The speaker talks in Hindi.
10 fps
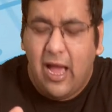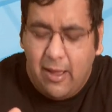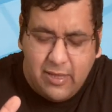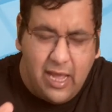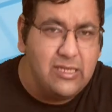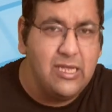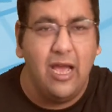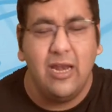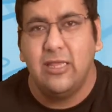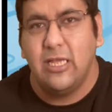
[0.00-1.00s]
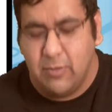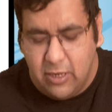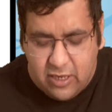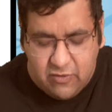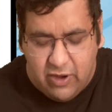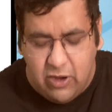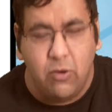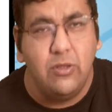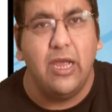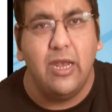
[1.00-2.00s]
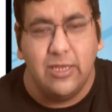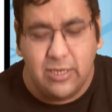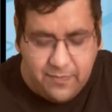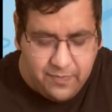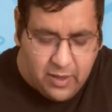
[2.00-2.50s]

आप ध्यान से अगले दस मिनट इस वीडियो को देख लीजिए